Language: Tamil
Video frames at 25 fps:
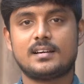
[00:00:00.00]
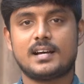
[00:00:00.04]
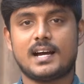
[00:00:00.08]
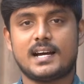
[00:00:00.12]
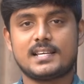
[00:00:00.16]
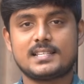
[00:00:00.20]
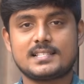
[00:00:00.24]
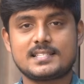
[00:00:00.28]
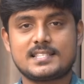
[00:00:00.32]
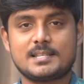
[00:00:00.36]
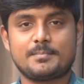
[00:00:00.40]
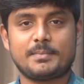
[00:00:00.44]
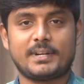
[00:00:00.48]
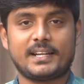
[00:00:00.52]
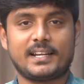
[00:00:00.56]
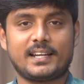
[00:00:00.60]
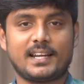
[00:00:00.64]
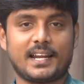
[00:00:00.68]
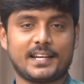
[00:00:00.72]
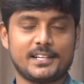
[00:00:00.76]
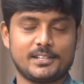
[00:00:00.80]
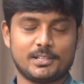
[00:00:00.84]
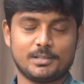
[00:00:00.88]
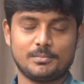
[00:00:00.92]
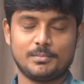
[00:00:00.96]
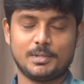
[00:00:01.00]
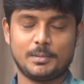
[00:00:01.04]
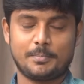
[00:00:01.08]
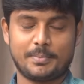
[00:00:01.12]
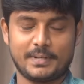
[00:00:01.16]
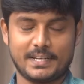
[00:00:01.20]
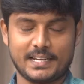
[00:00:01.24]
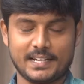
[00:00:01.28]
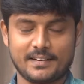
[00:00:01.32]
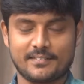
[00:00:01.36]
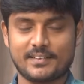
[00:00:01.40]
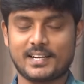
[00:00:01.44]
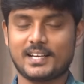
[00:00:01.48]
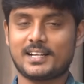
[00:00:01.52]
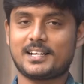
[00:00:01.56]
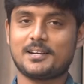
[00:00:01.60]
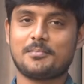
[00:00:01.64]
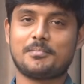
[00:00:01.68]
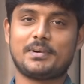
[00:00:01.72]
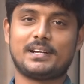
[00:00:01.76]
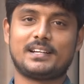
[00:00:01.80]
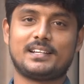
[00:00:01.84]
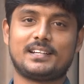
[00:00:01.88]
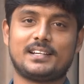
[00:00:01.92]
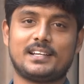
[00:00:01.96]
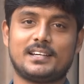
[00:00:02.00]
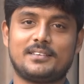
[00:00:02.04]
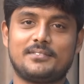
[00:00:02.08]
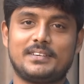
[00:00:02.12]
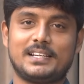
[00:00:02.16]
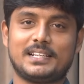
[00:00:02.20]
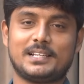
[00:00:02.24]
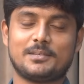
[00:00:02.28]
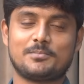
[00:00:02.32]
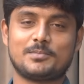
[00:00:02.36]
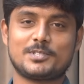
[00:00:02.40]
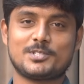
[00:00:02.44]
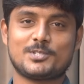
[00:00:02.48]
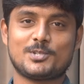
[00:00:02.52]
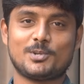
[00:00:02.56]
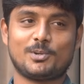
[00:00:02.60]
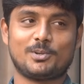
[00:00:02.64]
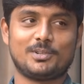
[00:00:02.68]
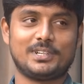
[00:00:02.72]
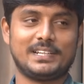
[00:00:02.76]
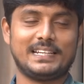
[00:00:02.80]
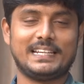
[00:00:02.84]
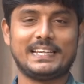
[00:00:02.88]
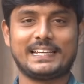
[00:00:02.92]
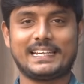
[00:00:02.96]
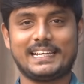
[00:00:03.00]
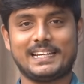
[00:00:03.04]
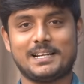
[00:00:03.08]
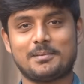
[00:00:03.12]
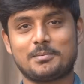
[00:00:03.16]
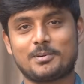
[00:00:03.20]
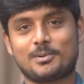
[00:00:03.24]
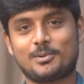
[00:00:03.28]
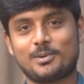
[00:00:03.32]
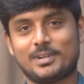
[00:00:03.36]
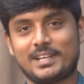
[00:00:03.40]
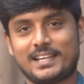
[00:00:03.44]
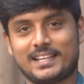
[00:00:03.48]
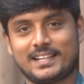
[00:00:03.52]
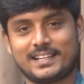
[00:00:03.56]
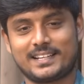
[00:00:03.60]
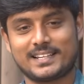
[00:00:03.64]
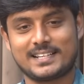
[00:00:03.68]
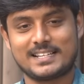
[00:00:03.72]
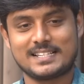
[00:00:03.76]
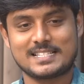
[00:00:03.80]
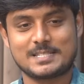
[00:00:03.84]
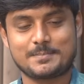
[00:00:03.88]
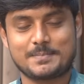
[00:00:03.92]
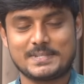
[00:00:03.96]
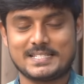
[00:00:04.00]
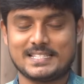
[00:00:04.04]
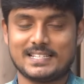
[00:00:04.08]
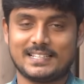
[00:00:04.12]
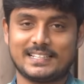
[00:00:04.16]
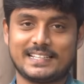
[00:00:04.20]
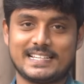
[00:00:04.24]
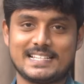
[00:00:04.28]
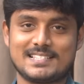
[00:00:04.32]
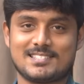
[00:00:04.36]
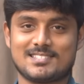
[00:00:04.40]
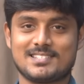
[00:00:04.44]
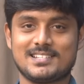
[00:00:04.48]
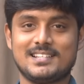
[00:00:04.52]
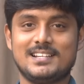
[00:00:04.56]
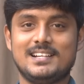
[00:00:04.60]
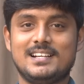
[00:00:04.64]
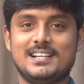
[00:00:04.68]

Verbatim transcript: ஆதன் சின்மனையில் அனைவருக்கும் ஒரு பெரிய வணக்கம் அண்ட் வெல்கம் டு ஷோ இன்னைக்கு நம்ம கூட இருக்க ஸ்பெஷல் கெஸ்ட்